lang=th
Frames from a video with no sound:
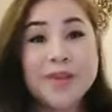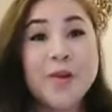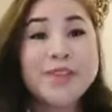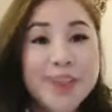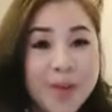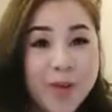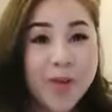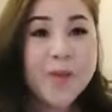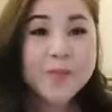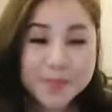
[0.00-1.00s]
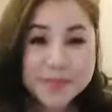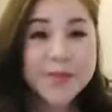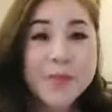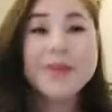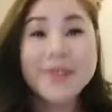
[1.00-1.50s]
คนตลกก็
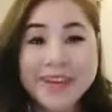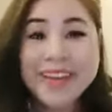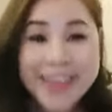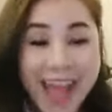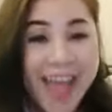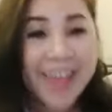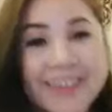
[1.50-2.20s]
ก็เป็นคนดีได้